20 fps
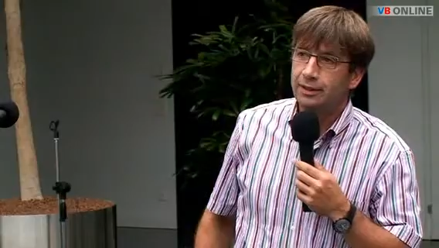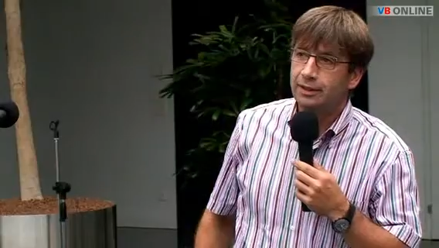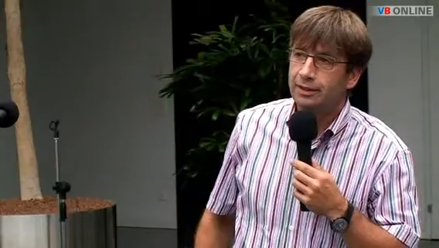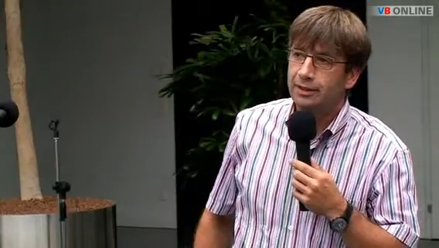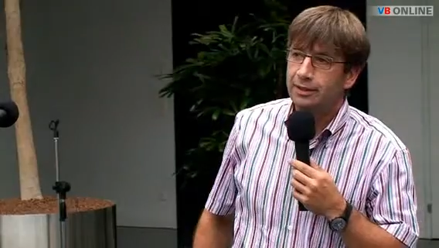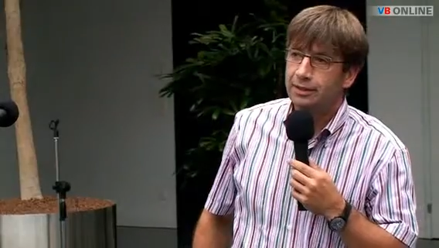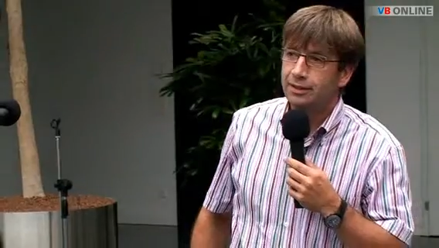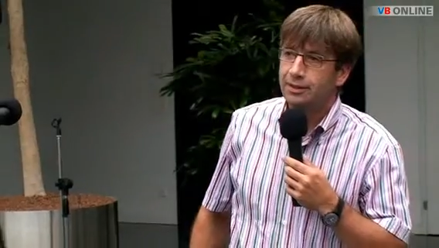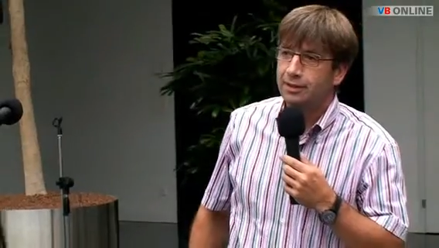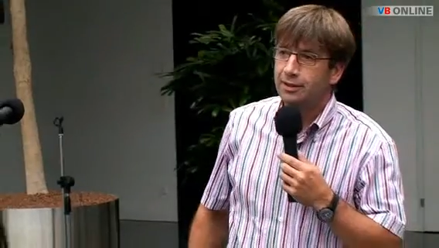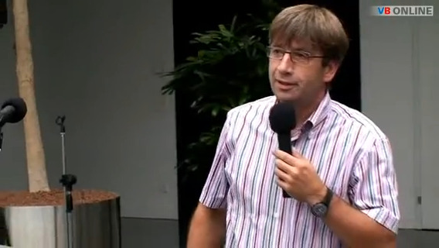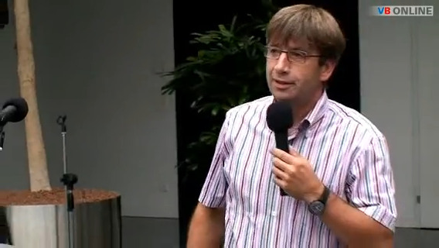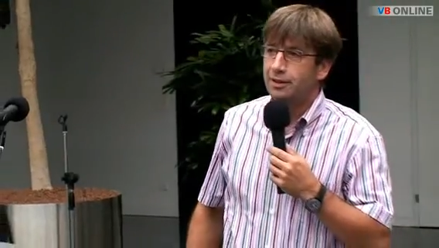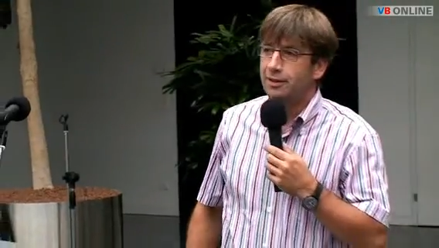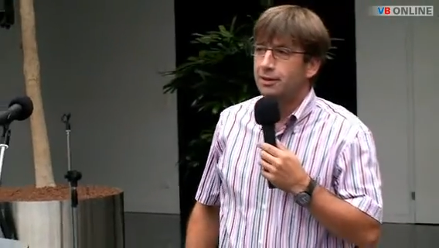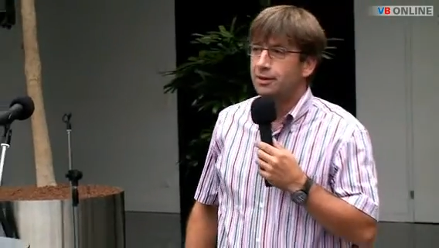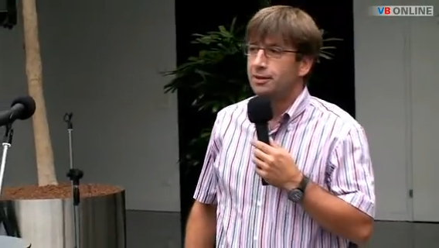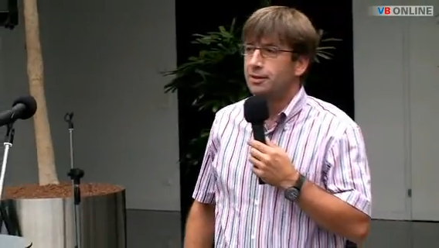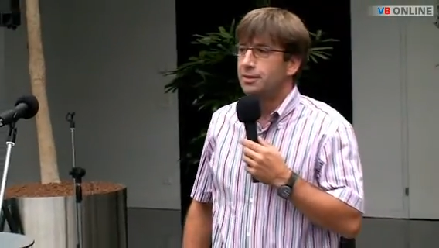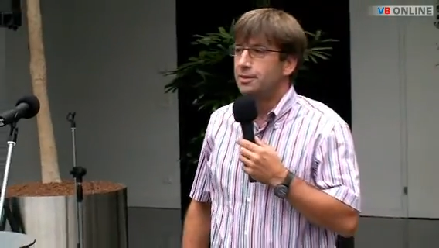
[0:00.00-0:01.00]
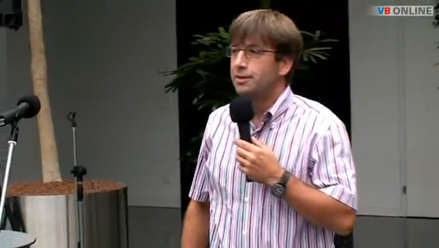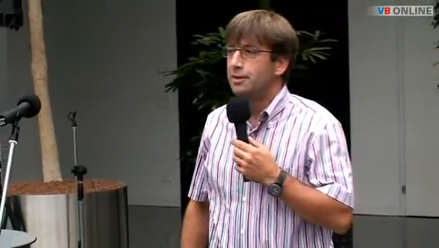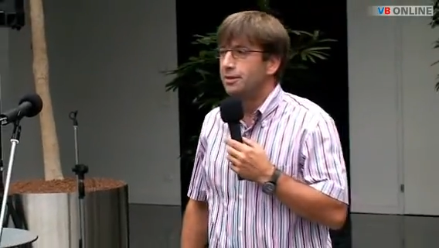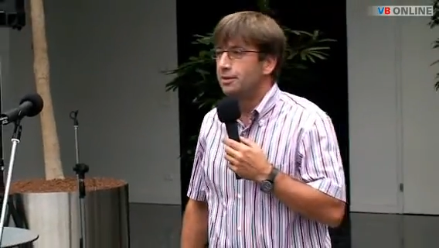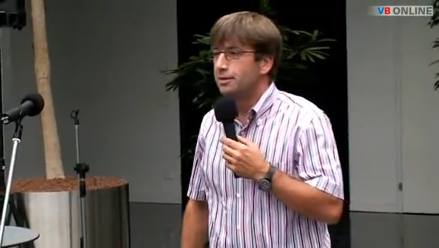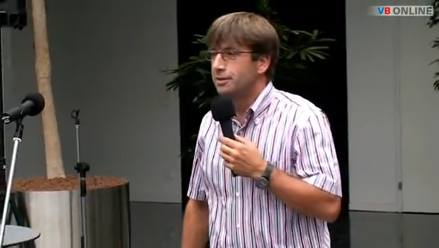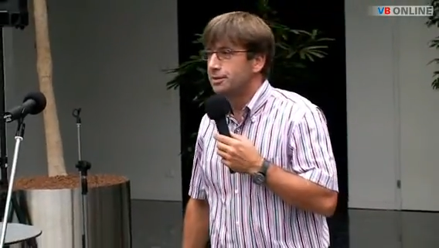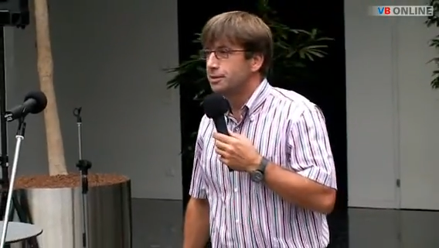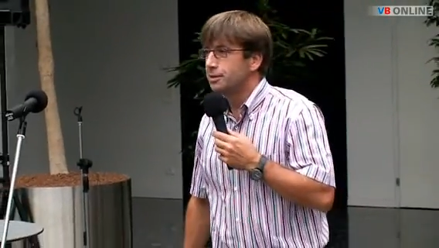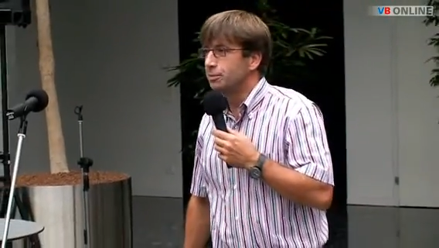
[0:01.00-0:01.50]
Inficon AG
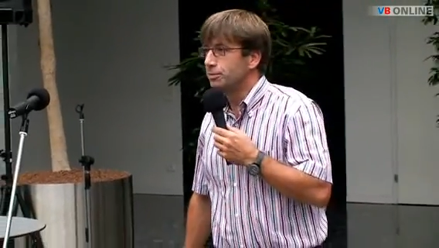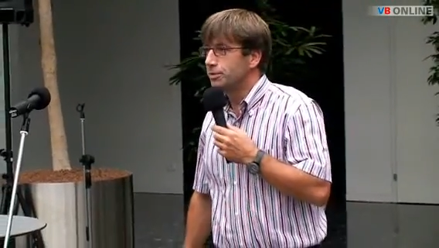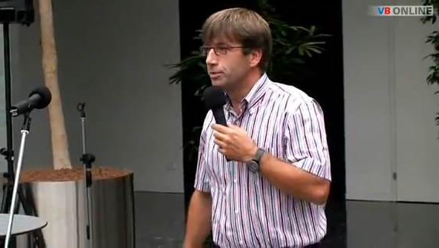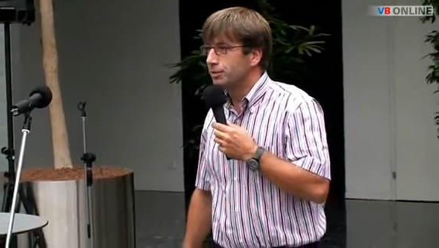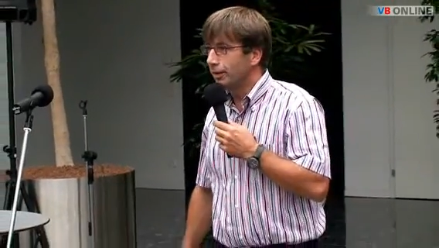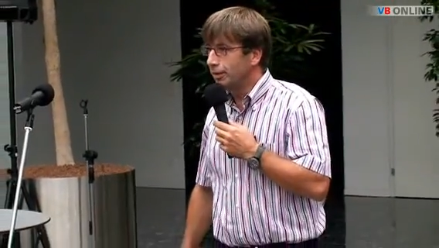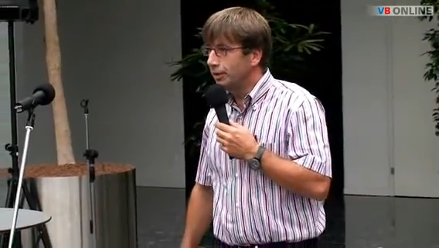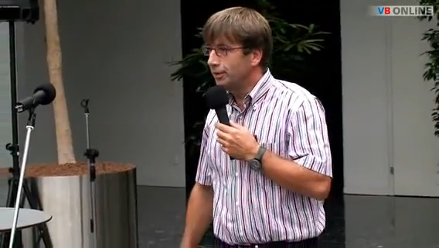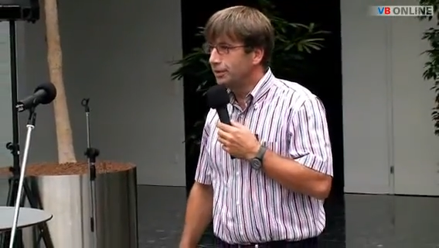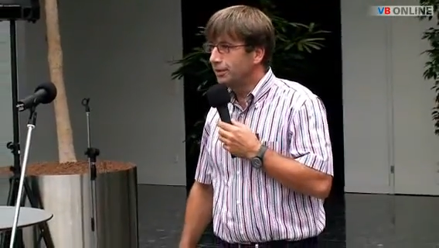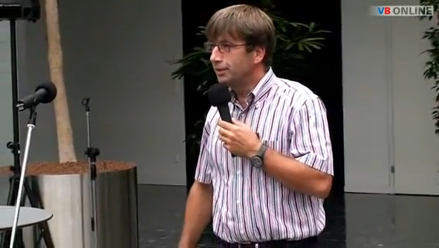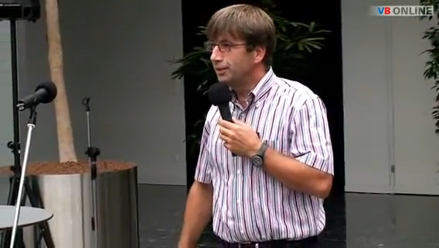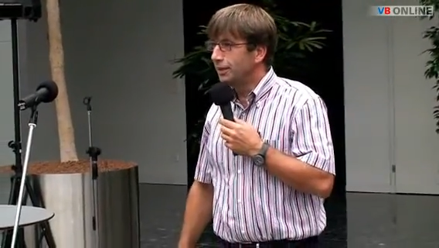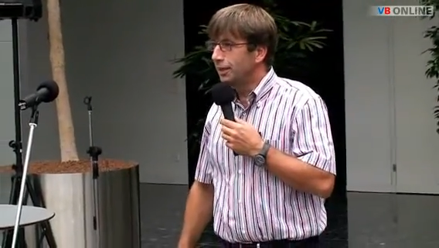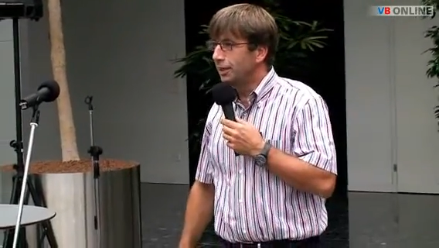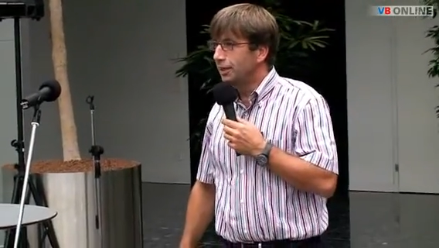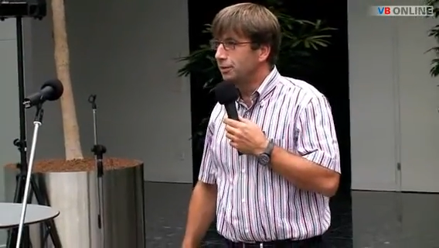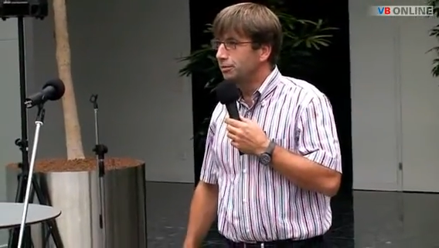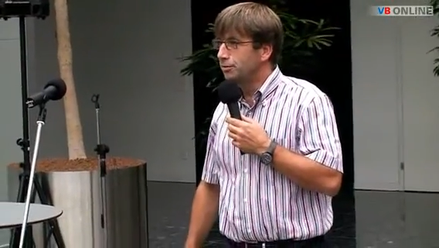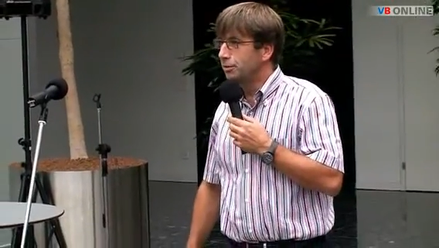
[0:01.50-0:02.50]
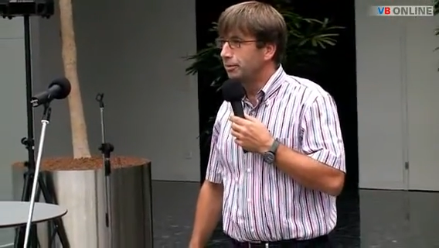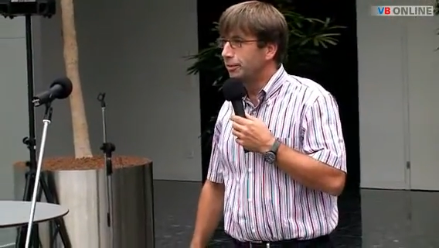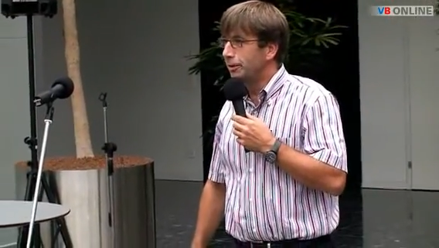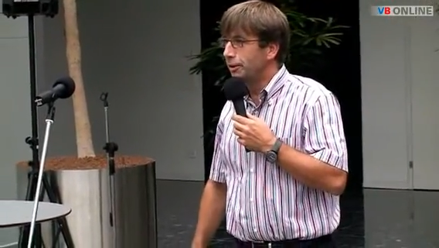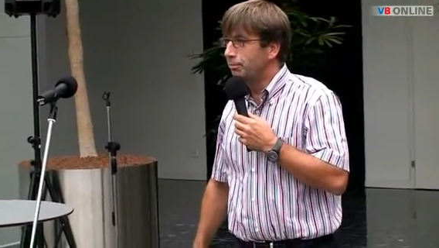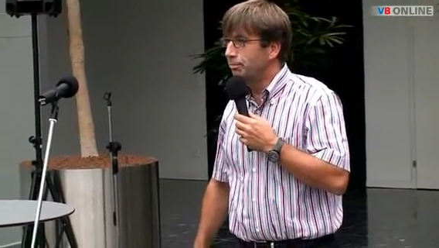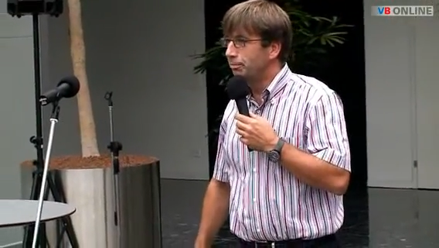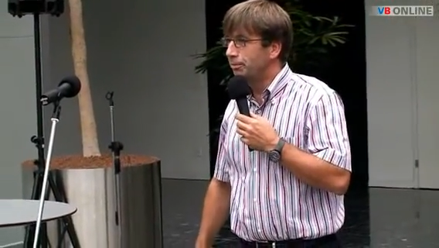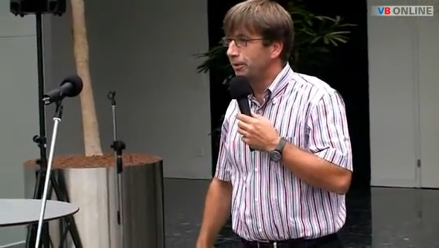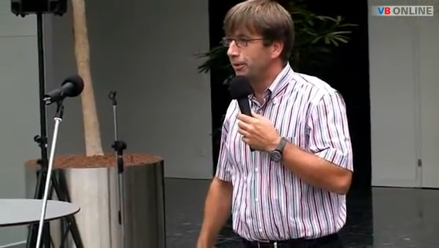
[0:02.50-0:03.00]
mit gut 180
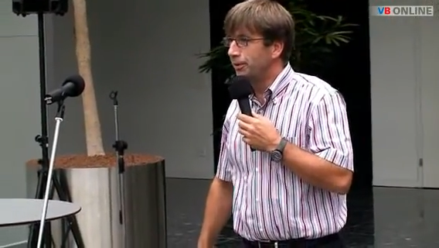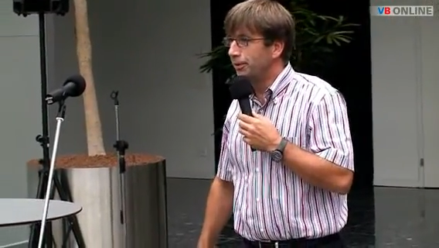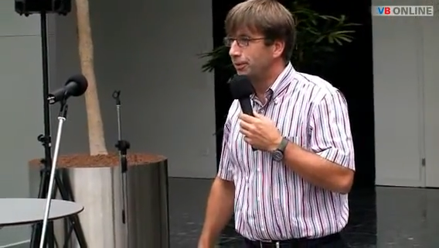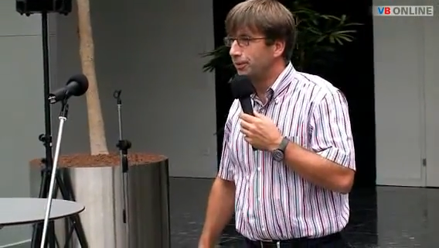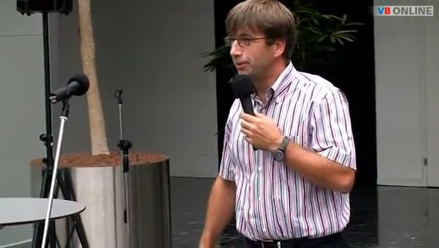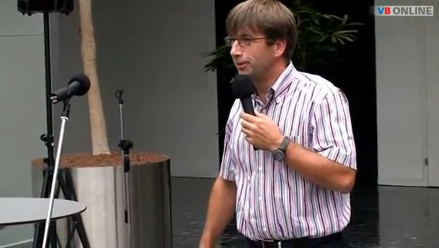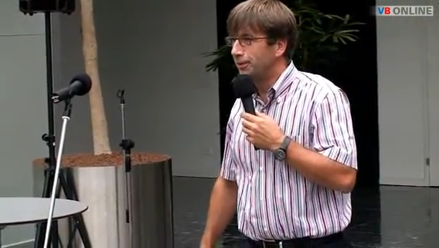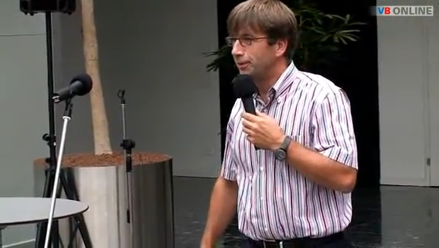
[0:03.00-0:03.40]
Mitarbeitern.